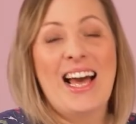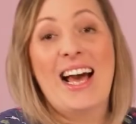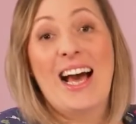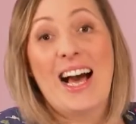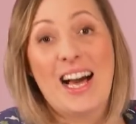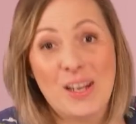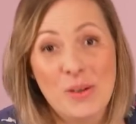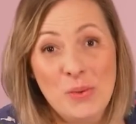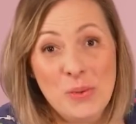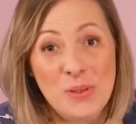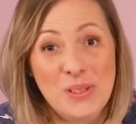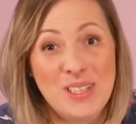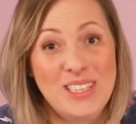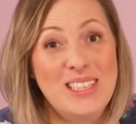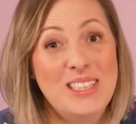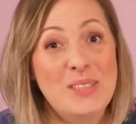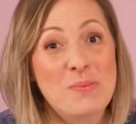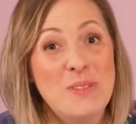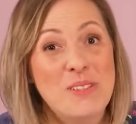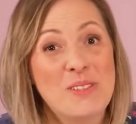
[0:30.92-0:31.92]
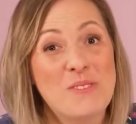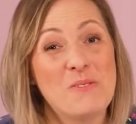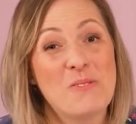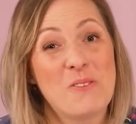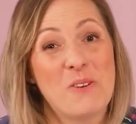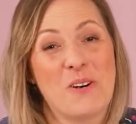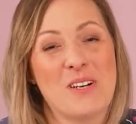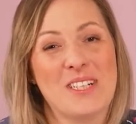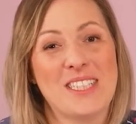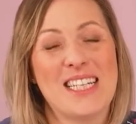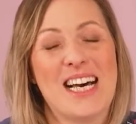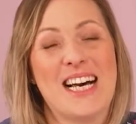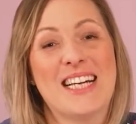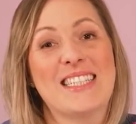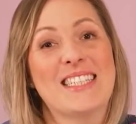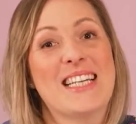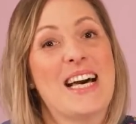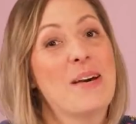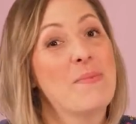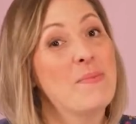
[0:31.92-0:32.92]
Hallo, ich bin Florence
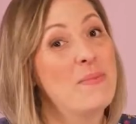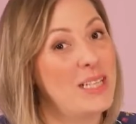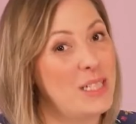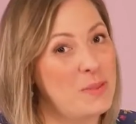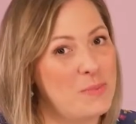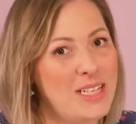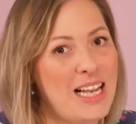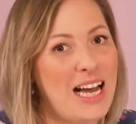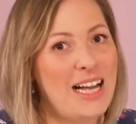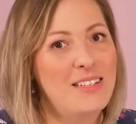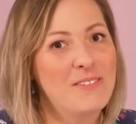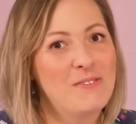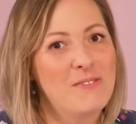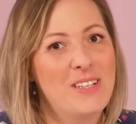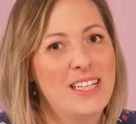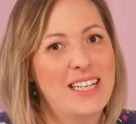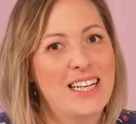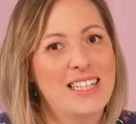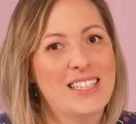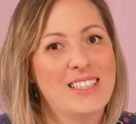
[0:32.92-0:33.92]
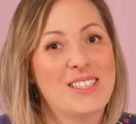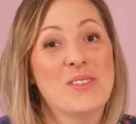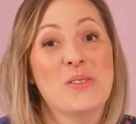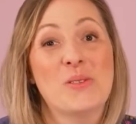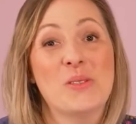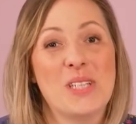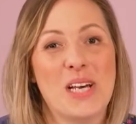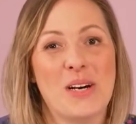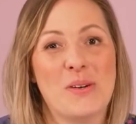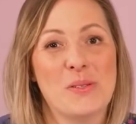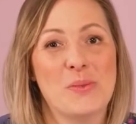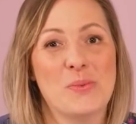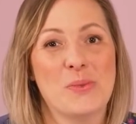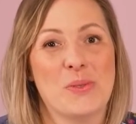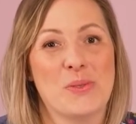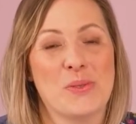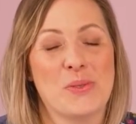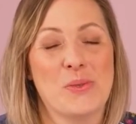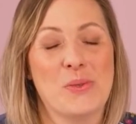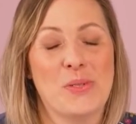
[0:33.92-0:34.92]
Harzheim, ich bin Altenpflegerin und
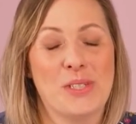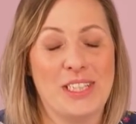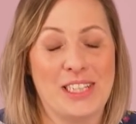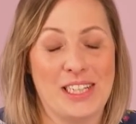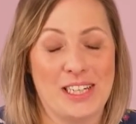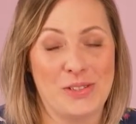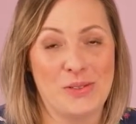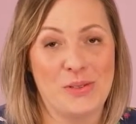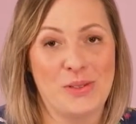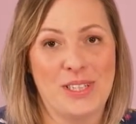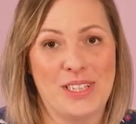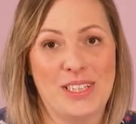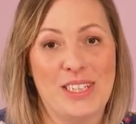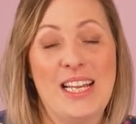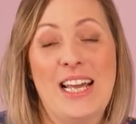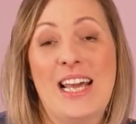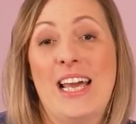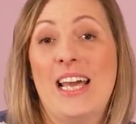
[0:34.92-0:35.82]
Ausbildungskoordinatorin.